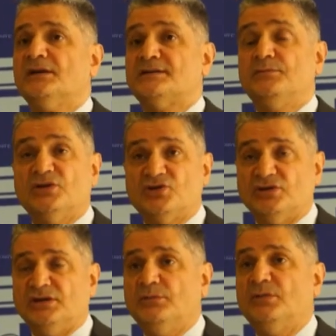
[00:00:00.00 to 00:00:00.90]

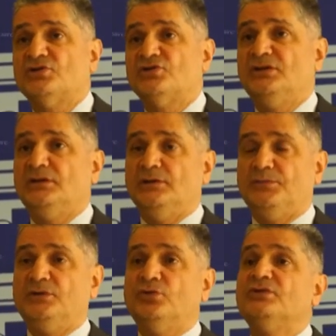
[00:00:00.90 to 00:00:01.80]
смешанные машины,
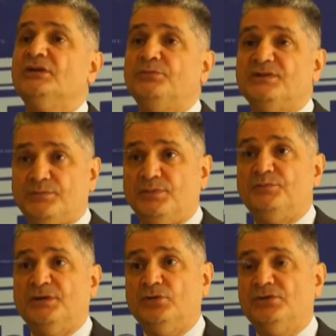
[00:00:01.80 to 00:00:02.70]
пилотные и
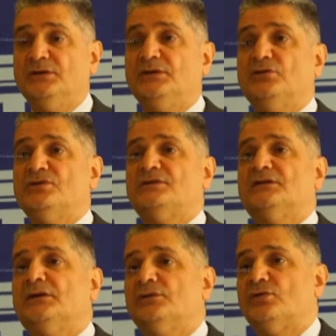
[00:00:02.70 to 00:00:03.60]
беспилотные, то есть
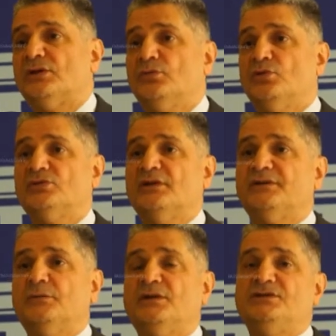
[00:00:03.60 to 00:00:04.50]
которые могут
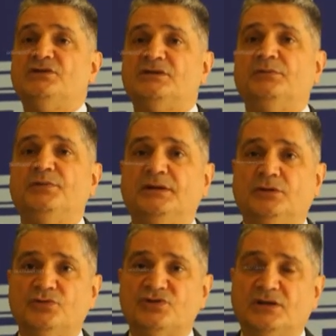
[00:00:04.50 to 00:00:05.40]
автоматически
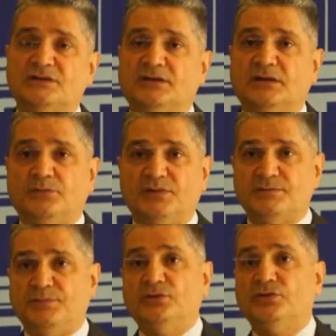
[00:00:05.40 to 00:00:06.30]
переключаться на
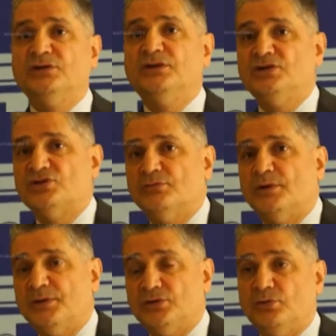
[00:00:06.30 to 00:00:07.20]
беспилотный режим,
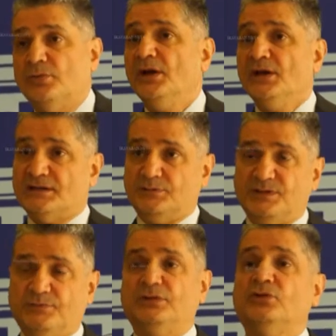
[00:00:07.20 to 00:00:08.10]
а потом с
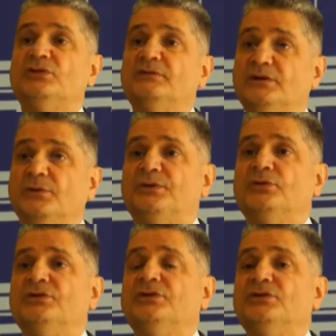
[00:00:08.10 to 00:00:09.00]
беспилотного на
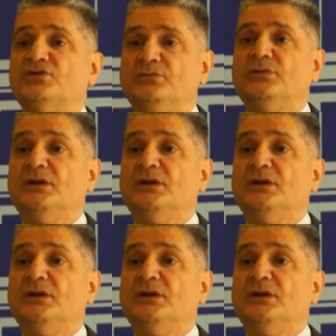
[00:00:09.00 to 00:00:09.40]
пилотный режим.